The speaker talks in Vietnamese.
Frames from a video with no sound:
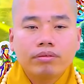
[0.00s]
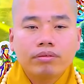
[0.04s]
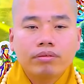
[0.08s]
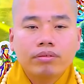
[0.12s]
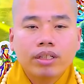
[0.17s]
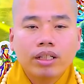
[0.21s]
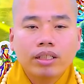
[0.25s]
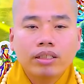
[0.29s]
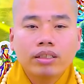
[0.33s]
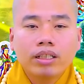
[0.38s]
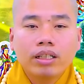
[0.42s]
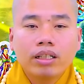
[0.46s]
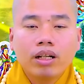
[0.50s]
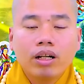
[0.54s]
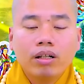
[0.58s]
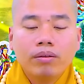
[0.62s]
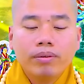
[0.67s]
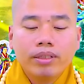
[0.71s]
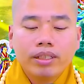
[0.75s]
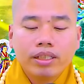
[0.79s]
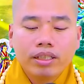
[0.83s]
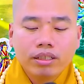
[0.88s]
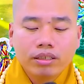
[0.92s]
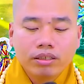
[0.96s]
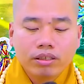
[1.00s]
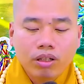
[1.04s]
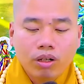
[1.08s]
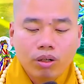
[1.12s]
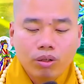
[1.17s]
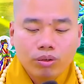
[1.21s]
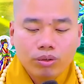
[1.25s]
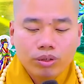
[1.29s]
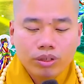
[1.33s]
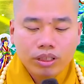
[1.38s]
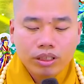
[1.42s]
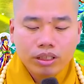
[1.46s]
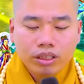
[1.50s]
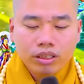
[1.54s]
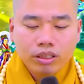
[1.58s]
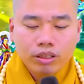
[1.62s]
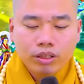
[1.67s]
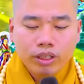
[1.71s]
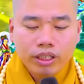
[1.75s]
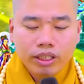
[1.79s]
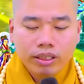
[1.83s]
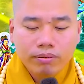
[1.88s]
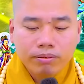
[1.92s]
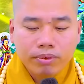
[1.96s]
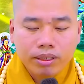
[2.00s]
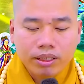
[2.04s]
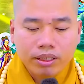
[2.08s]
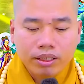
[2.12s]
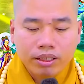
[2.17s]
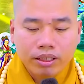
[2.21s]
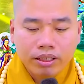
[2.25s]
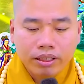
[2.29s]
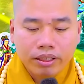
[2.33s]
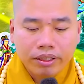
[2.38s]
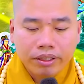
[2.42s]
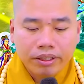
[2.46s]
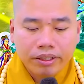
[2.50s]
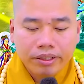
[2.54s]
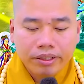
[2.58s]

từ nơi đó mà chư tổ sư khuyên mình à,